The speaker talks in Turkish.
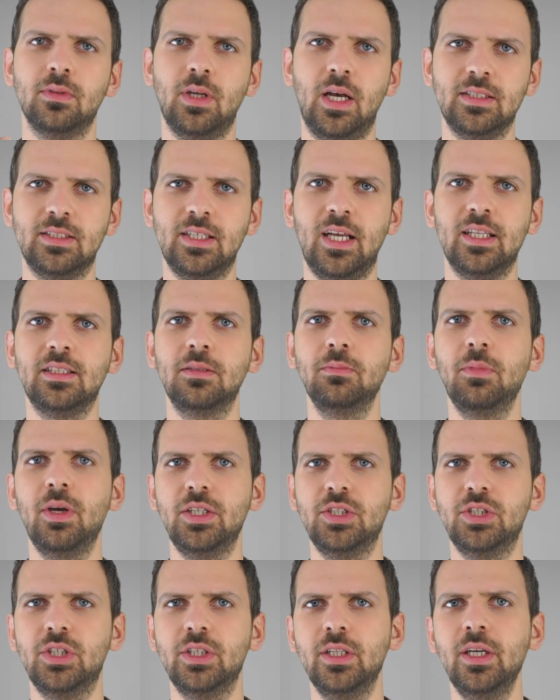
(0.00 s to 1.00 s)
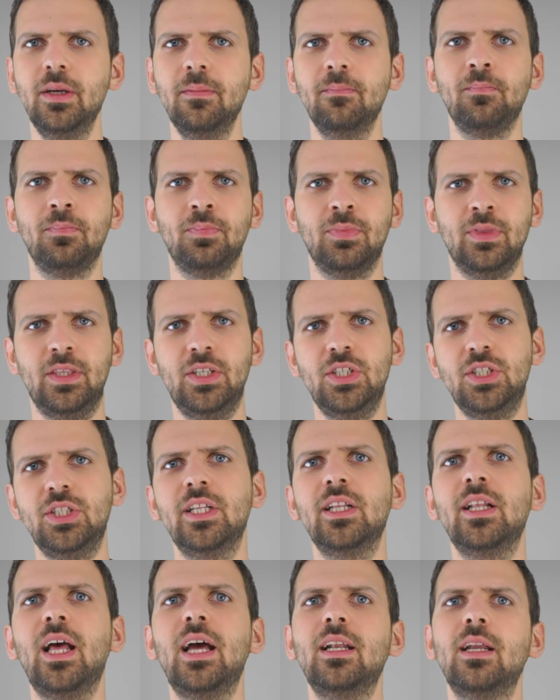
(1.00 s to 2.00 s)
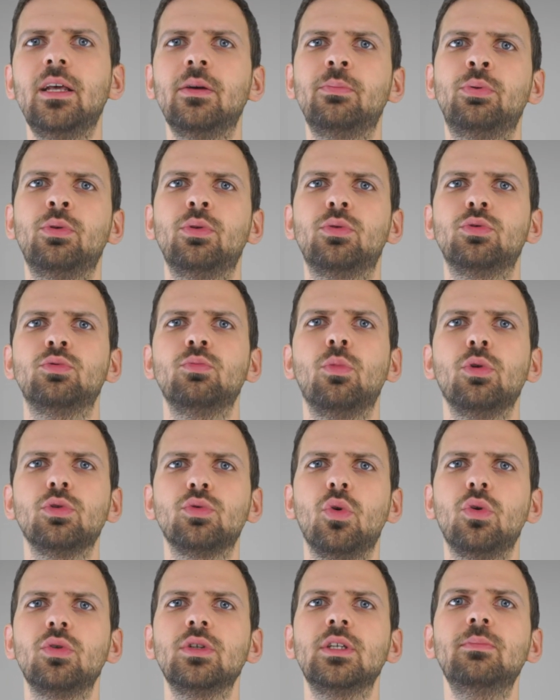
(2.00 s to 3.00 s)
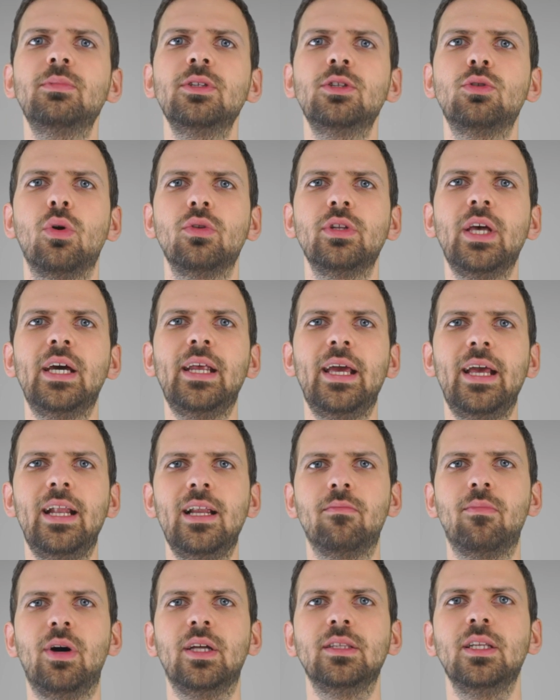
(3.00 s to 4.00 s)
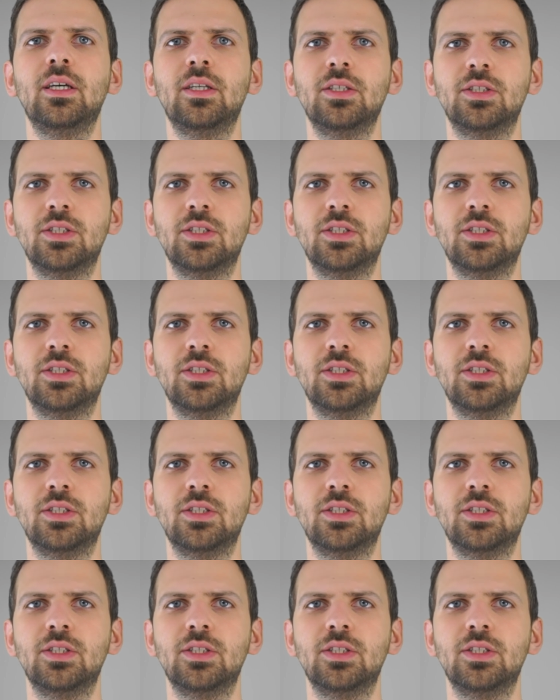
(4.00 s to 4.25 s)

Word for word: azaltma işini dişlilerle yapıyoruz motor gibi döner elemanlar